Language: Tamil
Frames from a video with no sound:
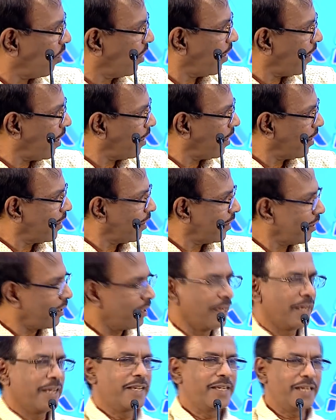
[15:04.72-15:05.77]
சொல்லி தானே இருக்குது
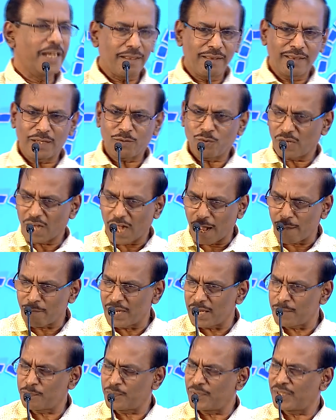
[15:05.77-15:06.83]
எந்த ஒரு
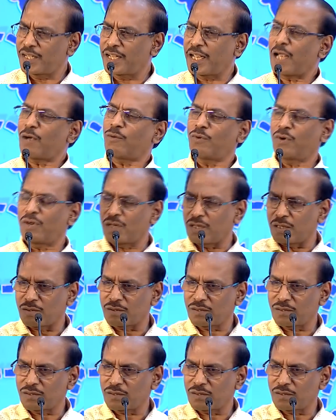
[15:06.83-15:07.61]
அமைப்புக்கே ஒரு